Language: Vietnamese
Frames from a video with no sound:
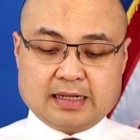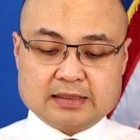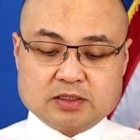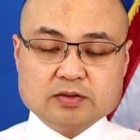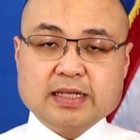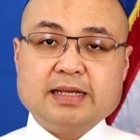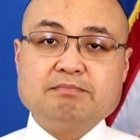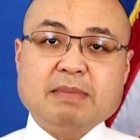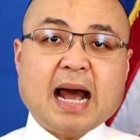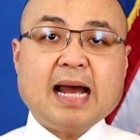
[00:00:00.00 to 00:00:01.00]
uh, số
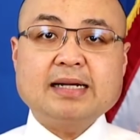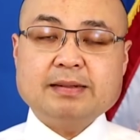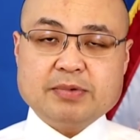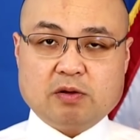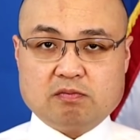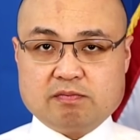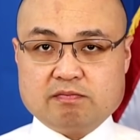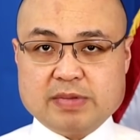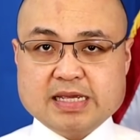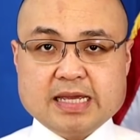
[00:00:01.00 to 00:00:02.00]
tiền 300 đồng
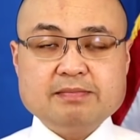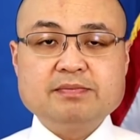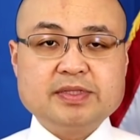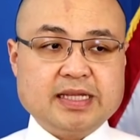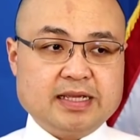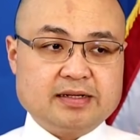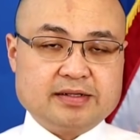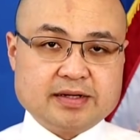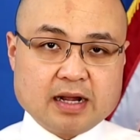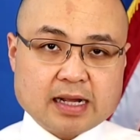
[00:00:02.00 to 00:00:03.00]
Mỹ Kim tiền
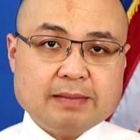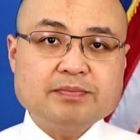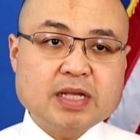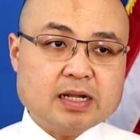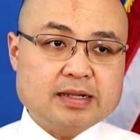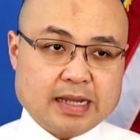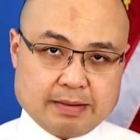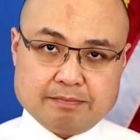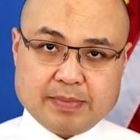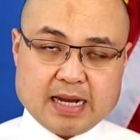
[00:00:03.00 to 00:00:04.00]
trợ cấp thất
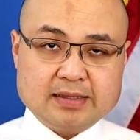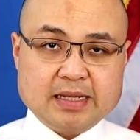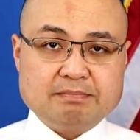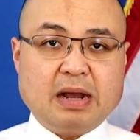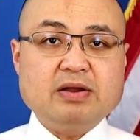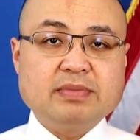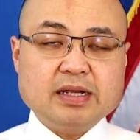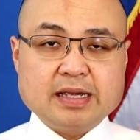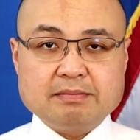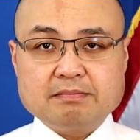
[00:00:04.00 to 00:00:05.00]
nghiệp hay là tiền bảo hiểm
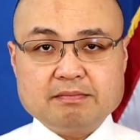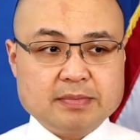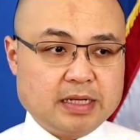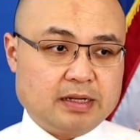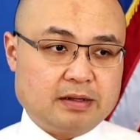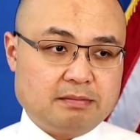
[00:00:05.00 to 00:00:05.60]
thất nghiệp uh,